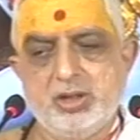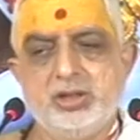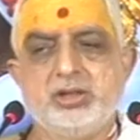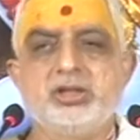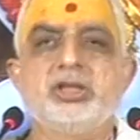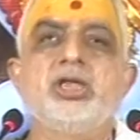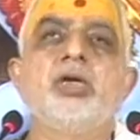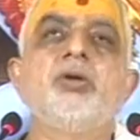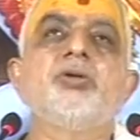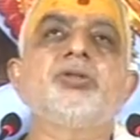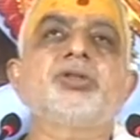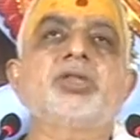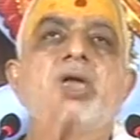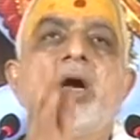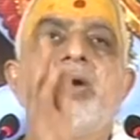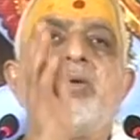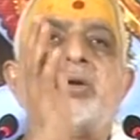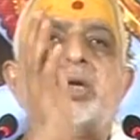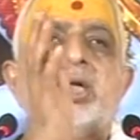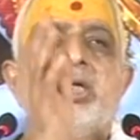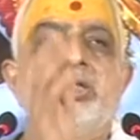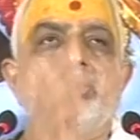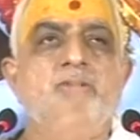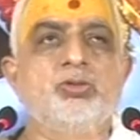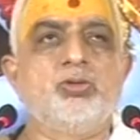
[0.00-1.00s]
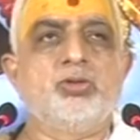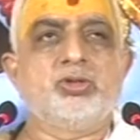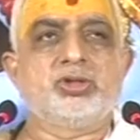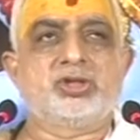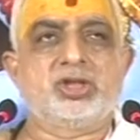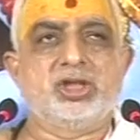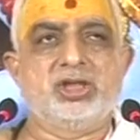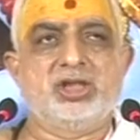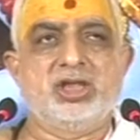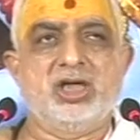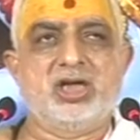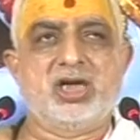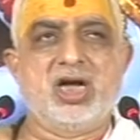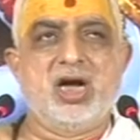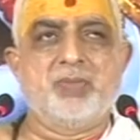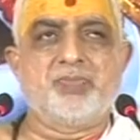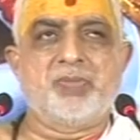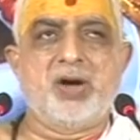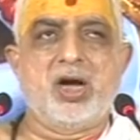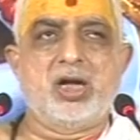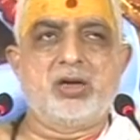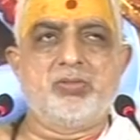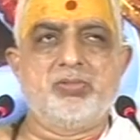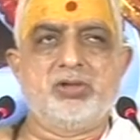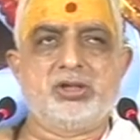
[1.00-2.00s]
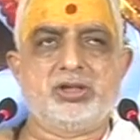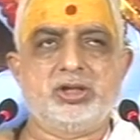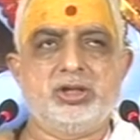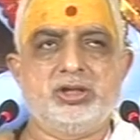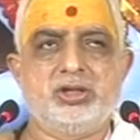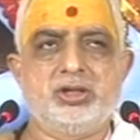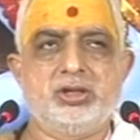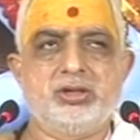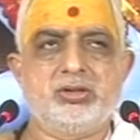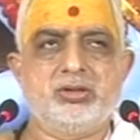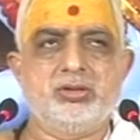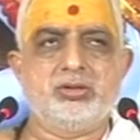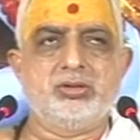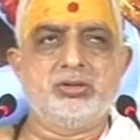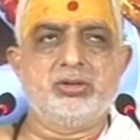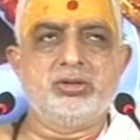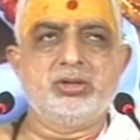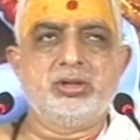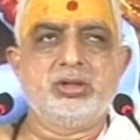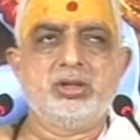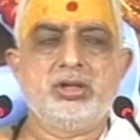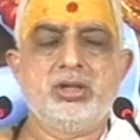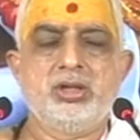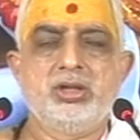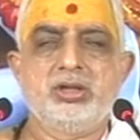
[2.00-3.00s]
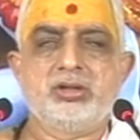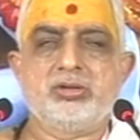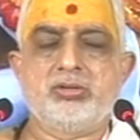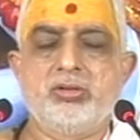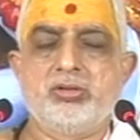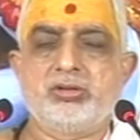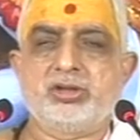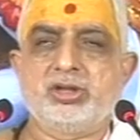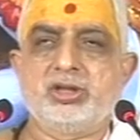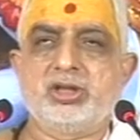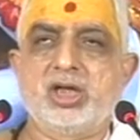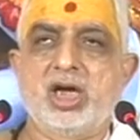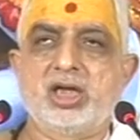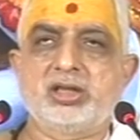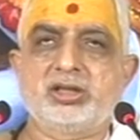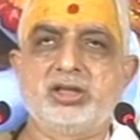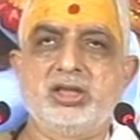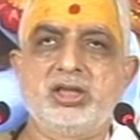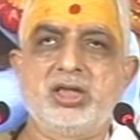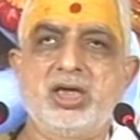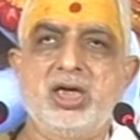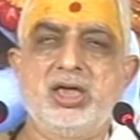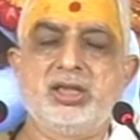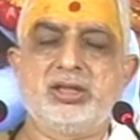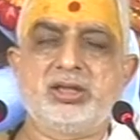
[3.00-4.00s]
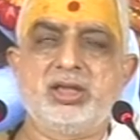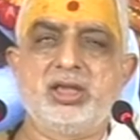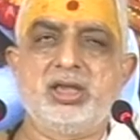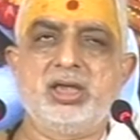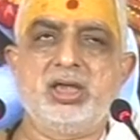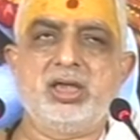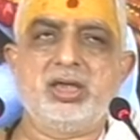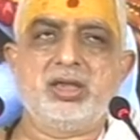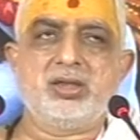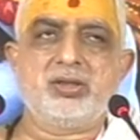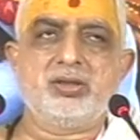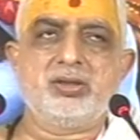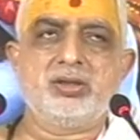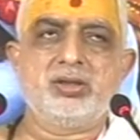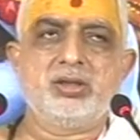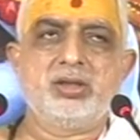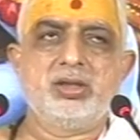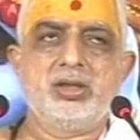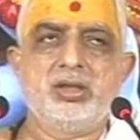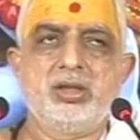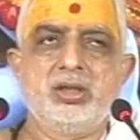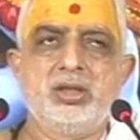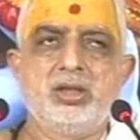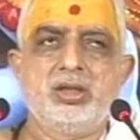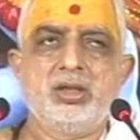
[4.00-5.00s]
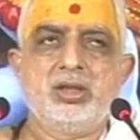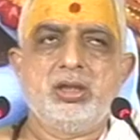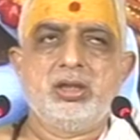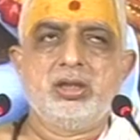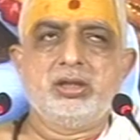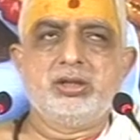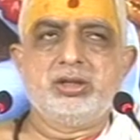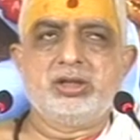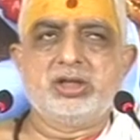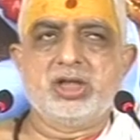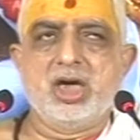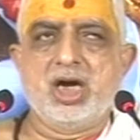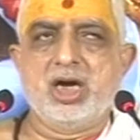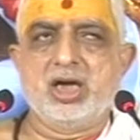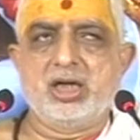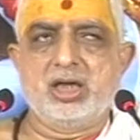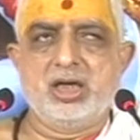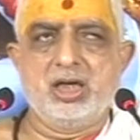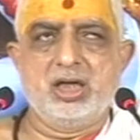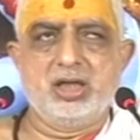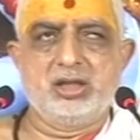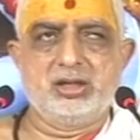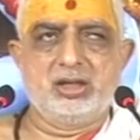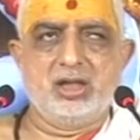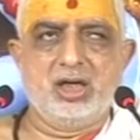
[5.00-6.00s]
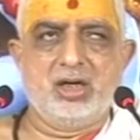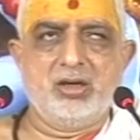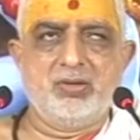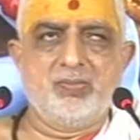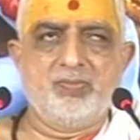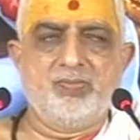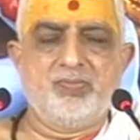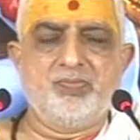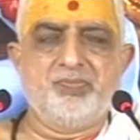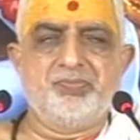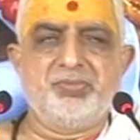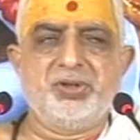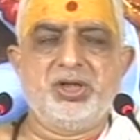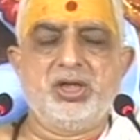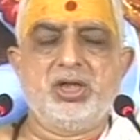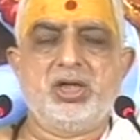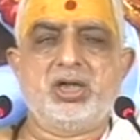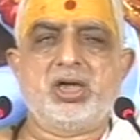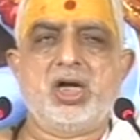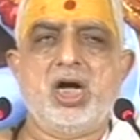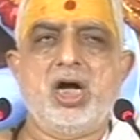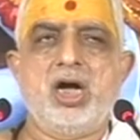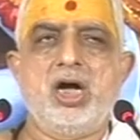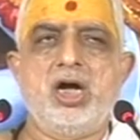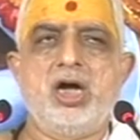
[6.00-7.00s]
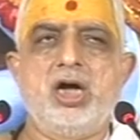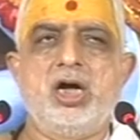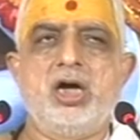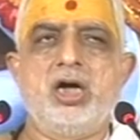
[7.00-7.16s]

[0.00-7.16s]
देवताओं ने दूर से देखा पार्वती जी को तुलसीदास जी कहते हैं जगदम्बिका